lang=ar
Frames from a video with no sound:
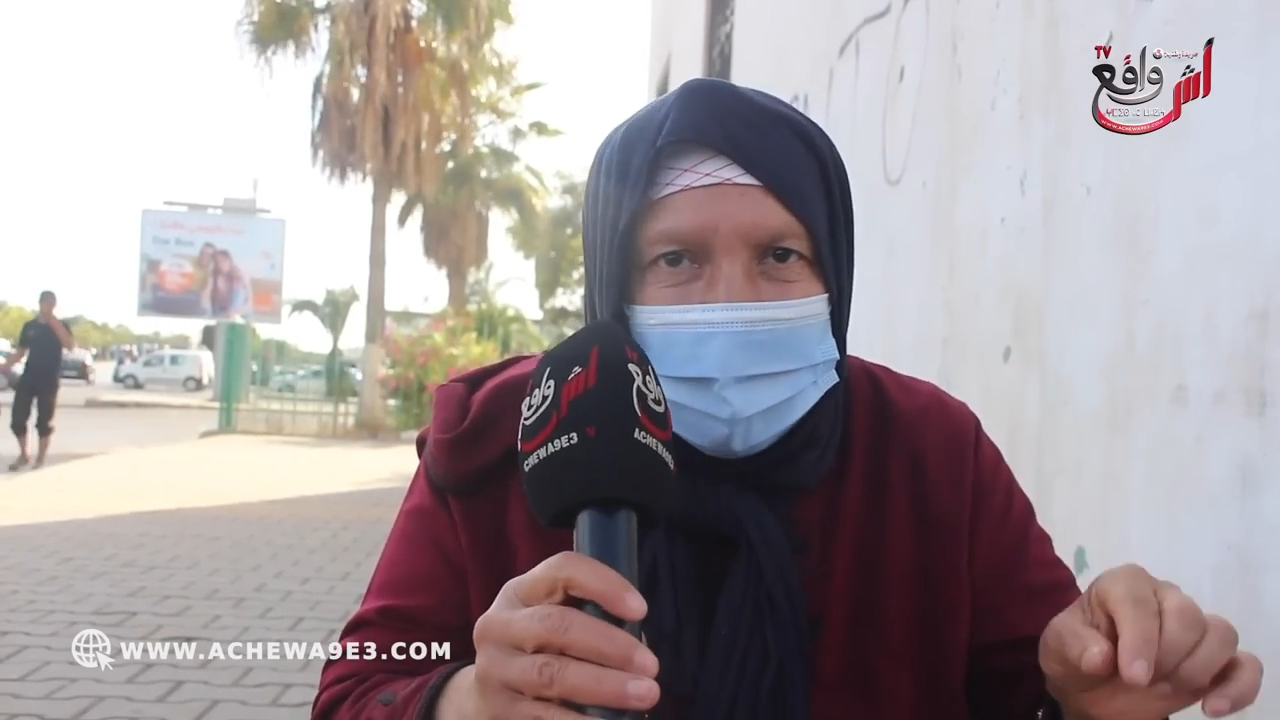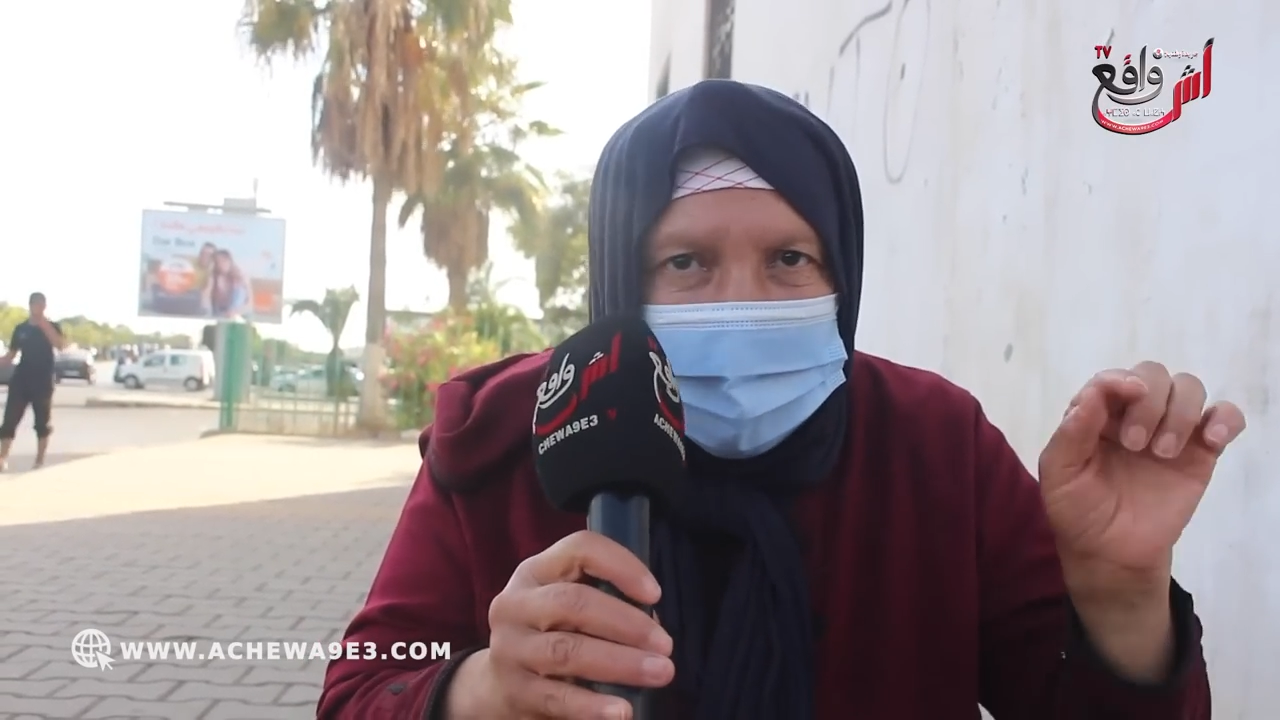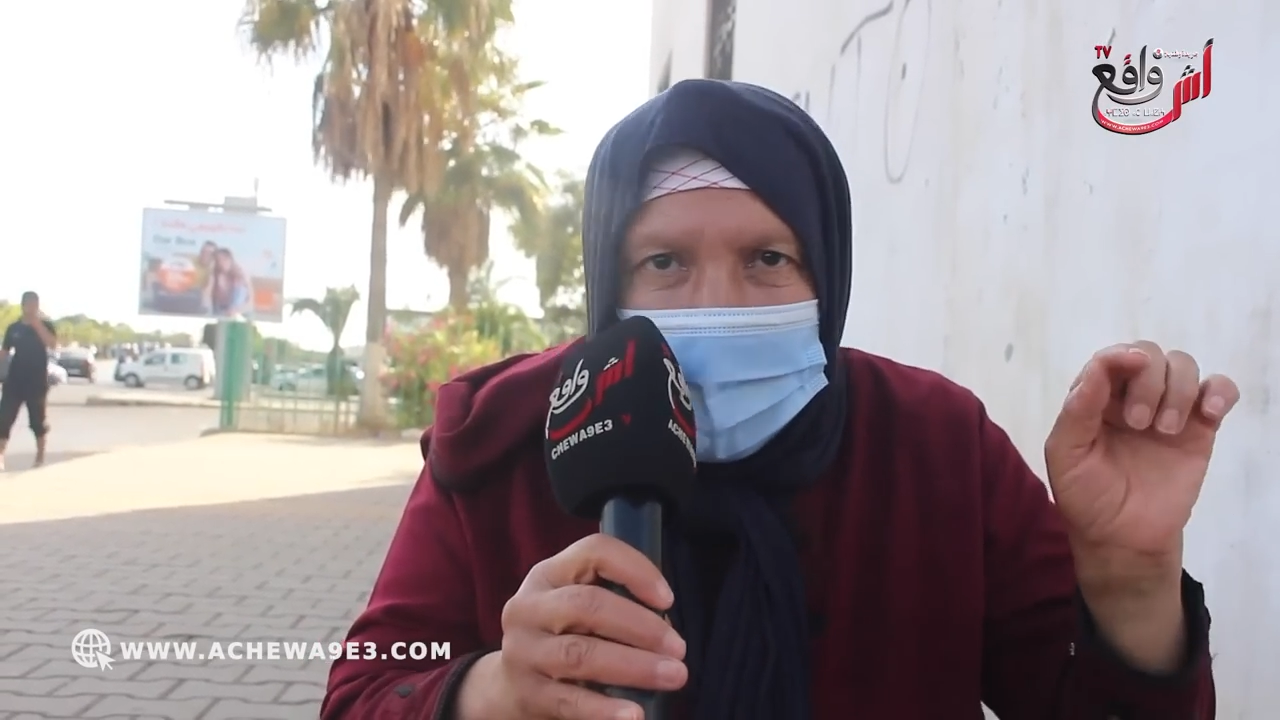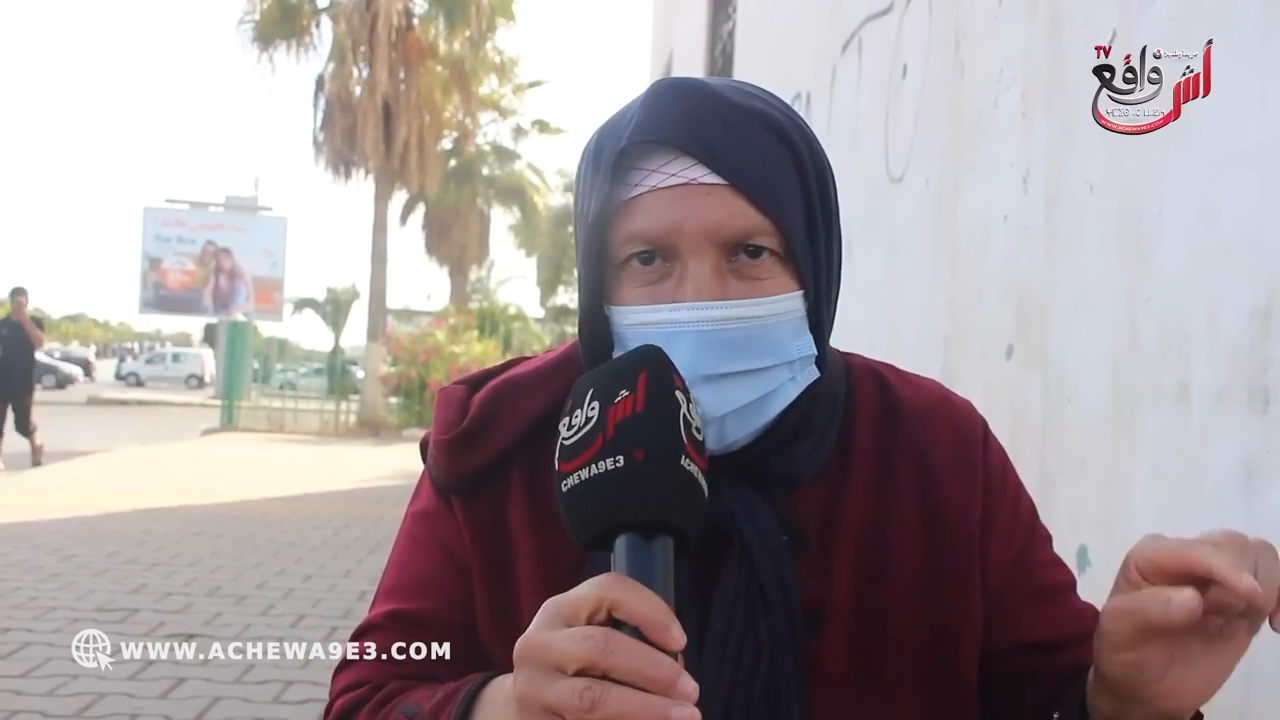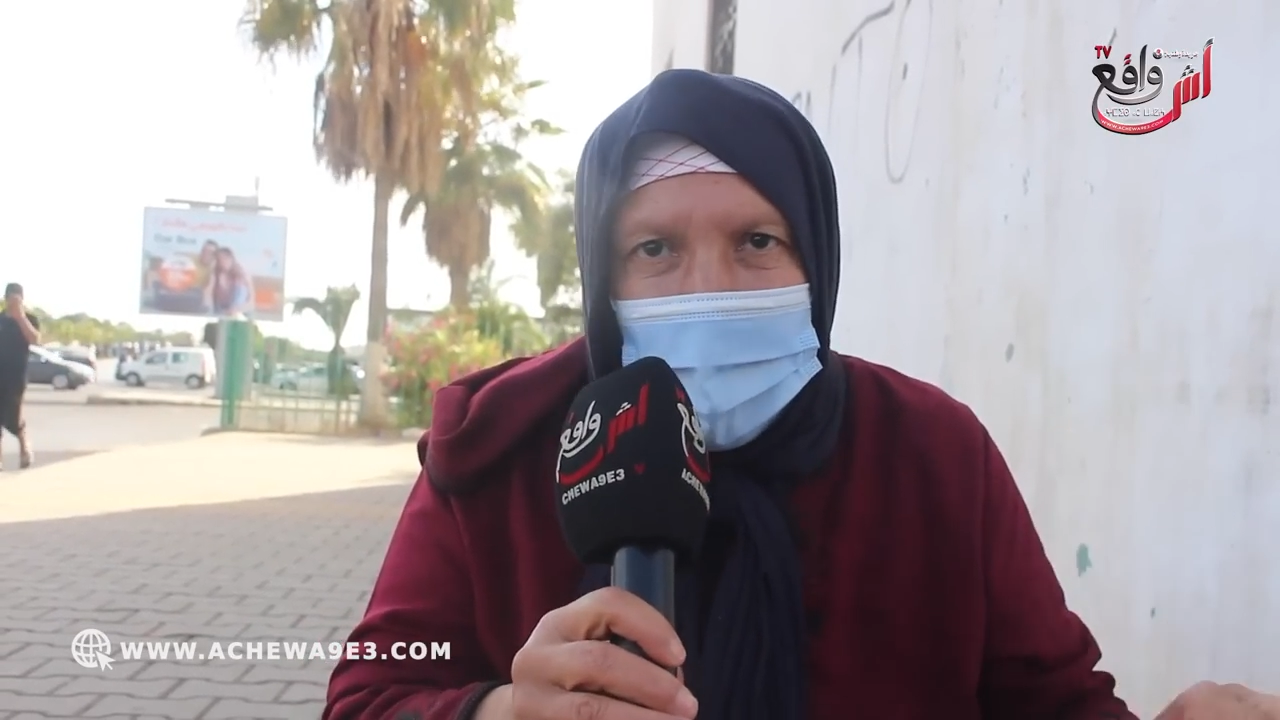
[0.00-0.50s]

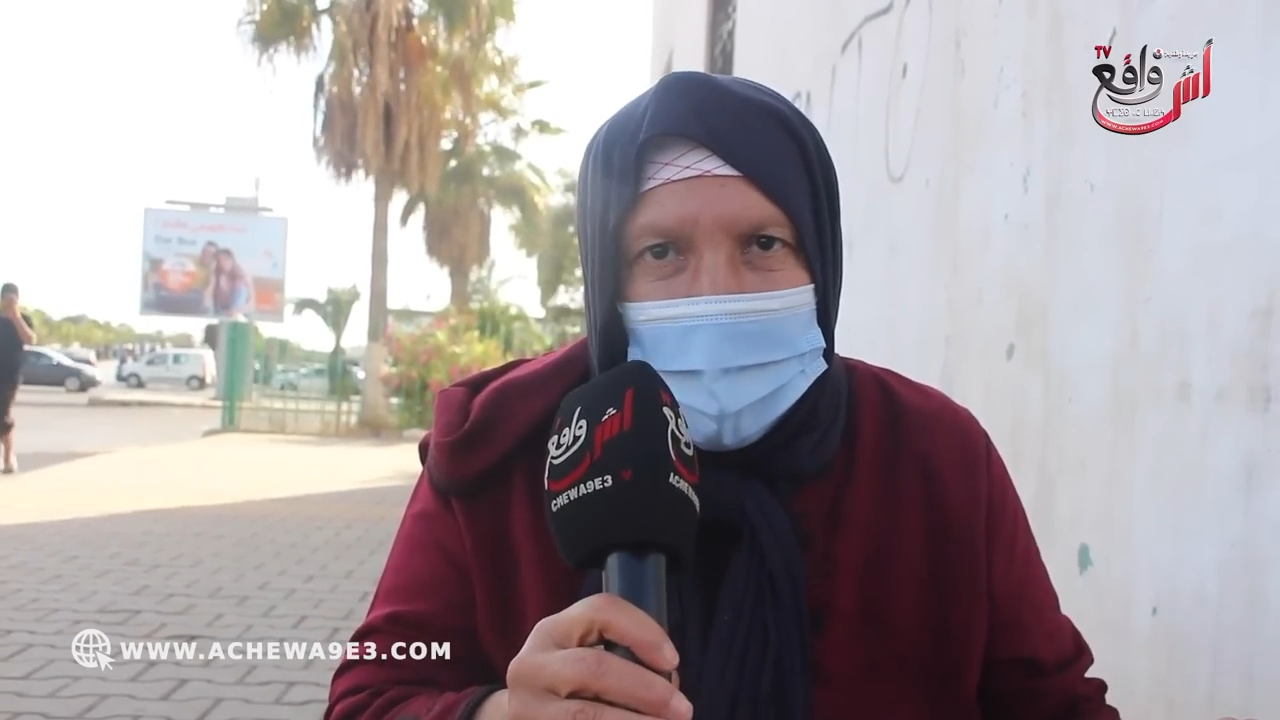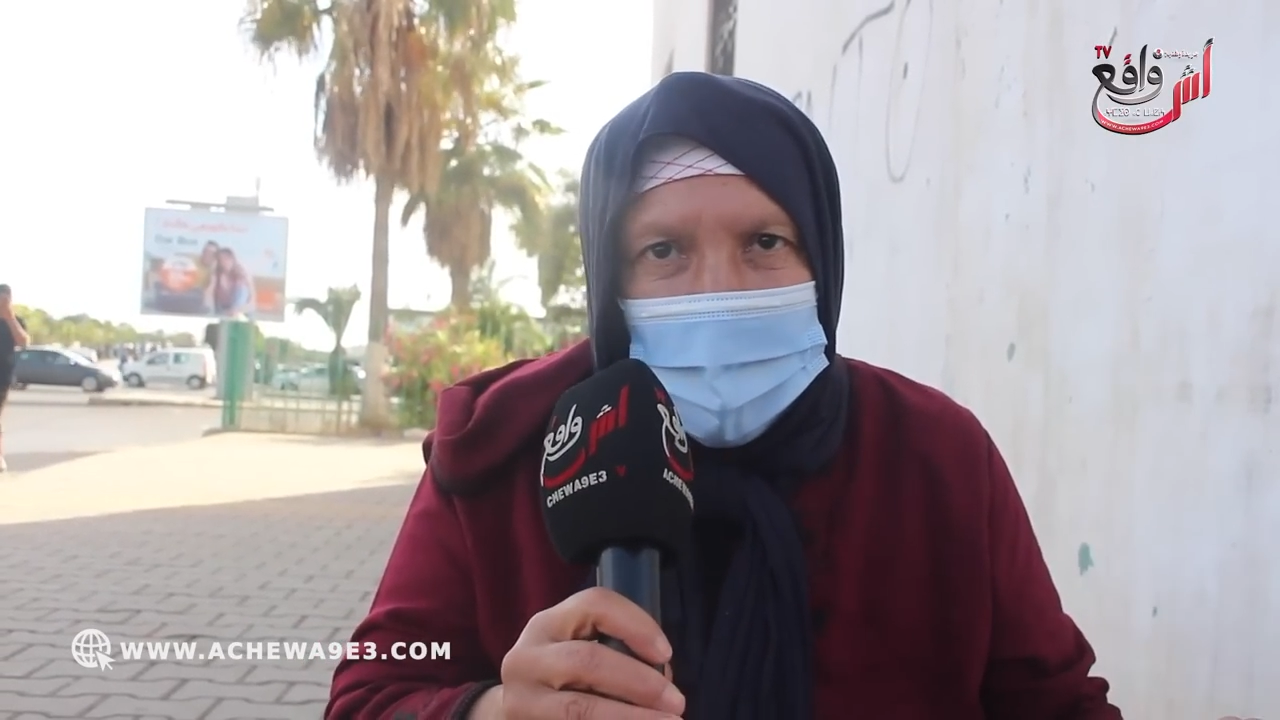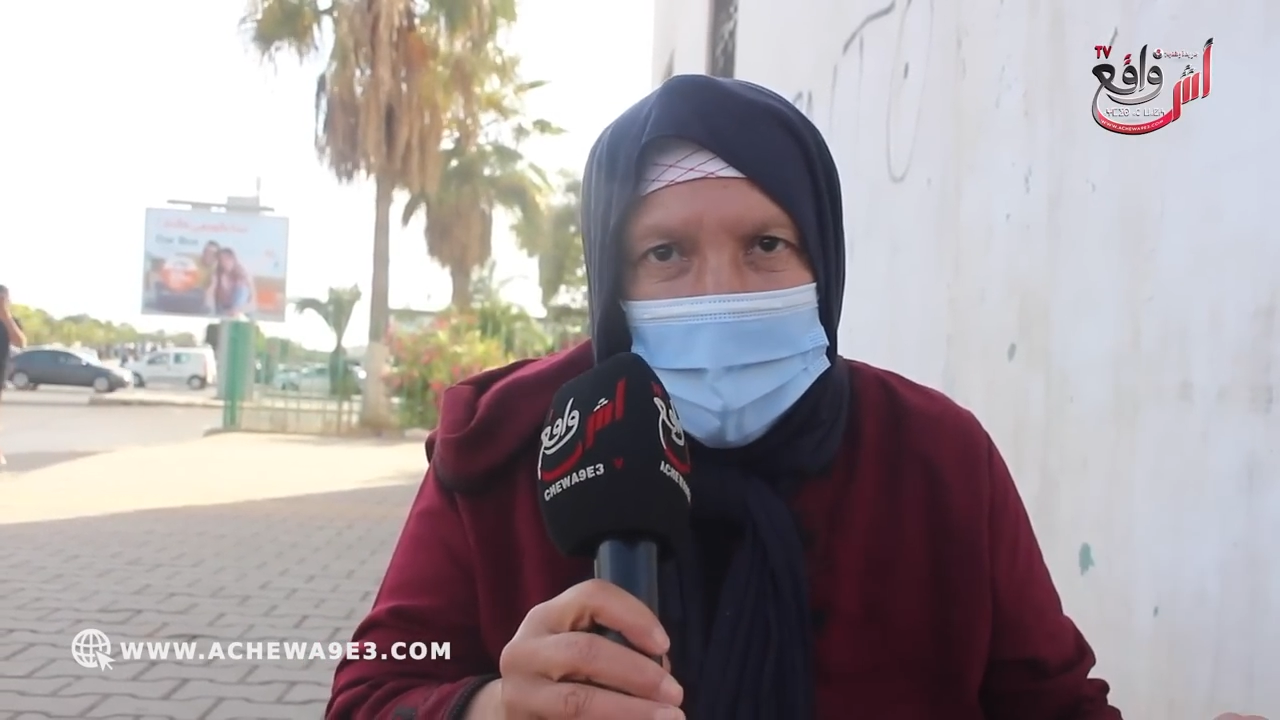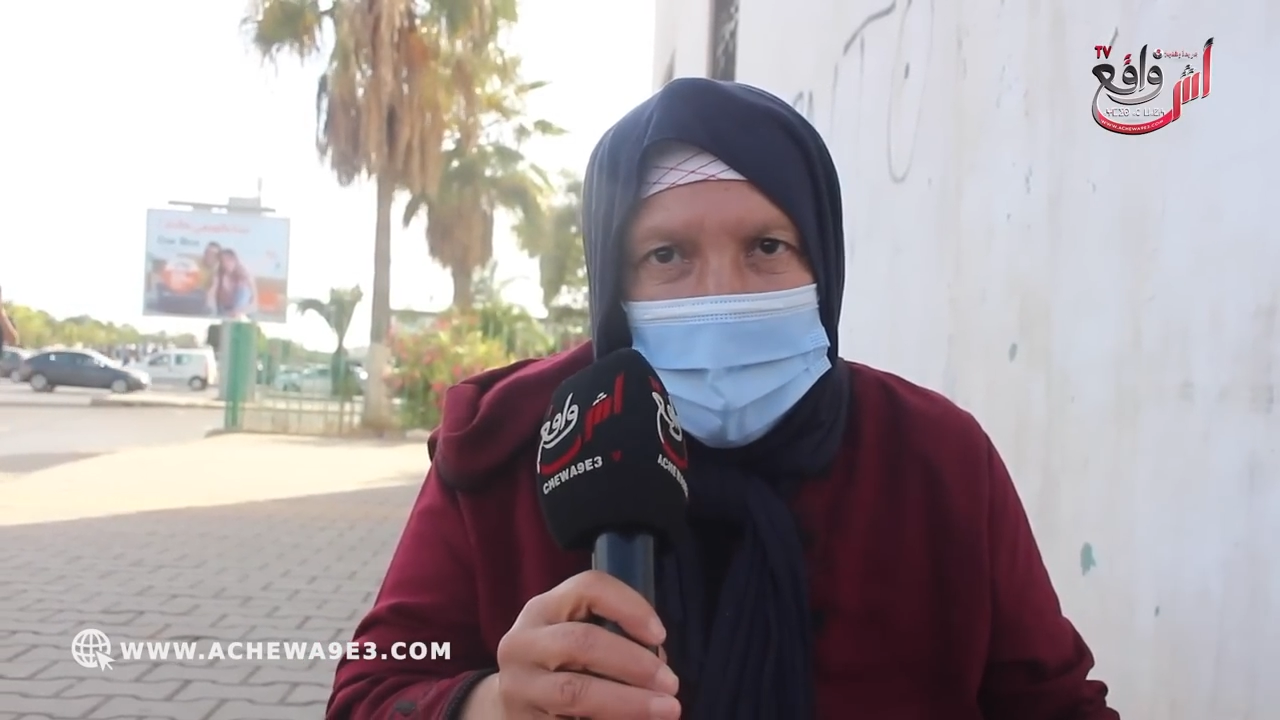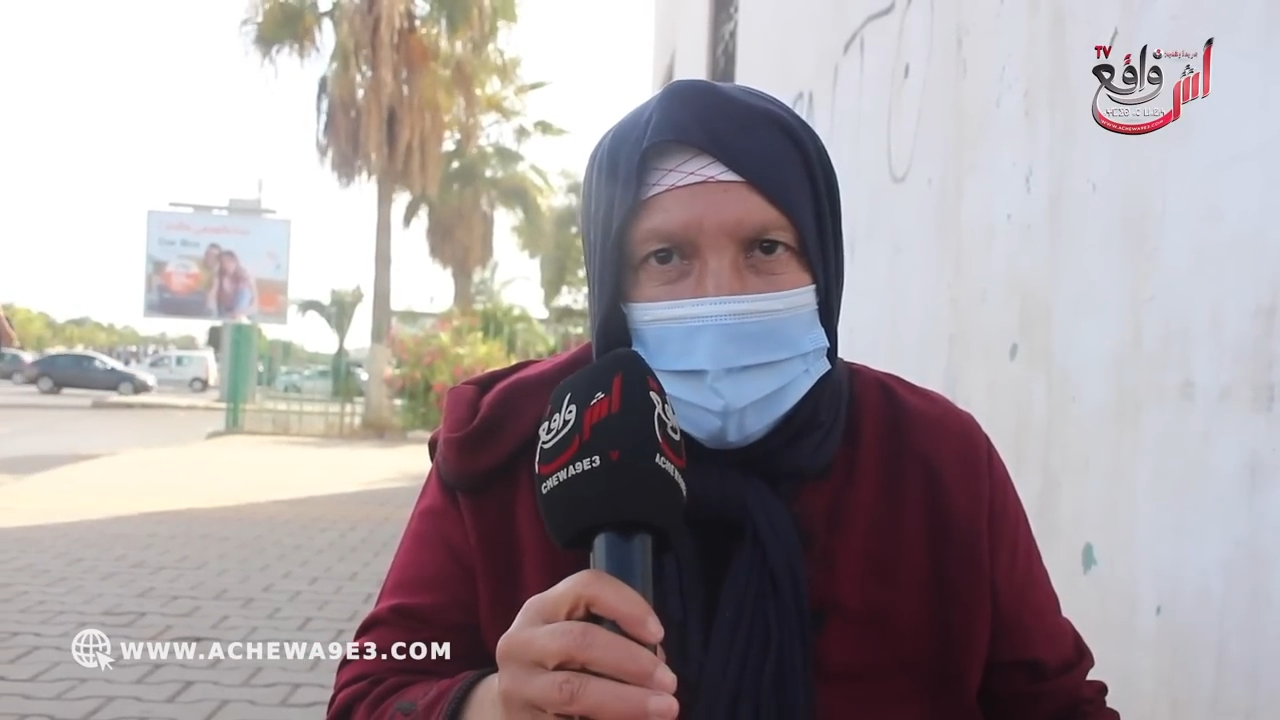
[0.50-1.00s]
اللي بايعه